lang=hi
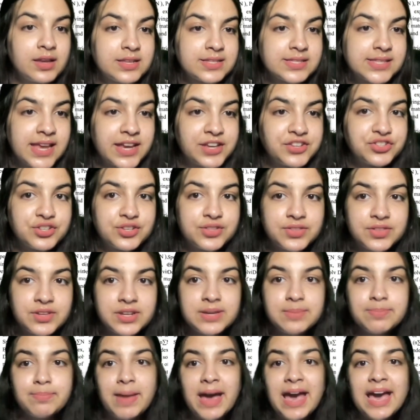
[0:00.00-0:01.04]
सेक्शन
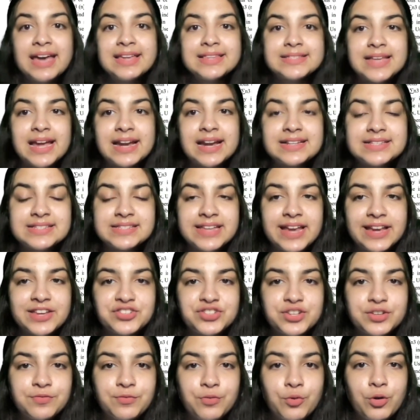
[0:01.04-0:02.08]
थ्री मैथ्स एंड
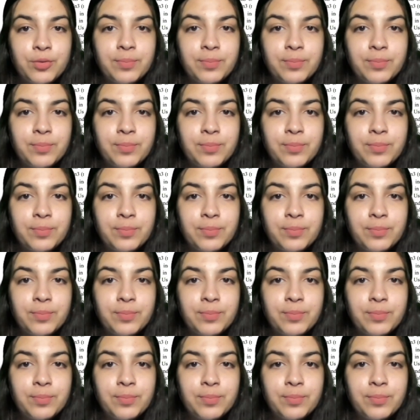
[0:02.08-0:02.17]
सेक्शन फोर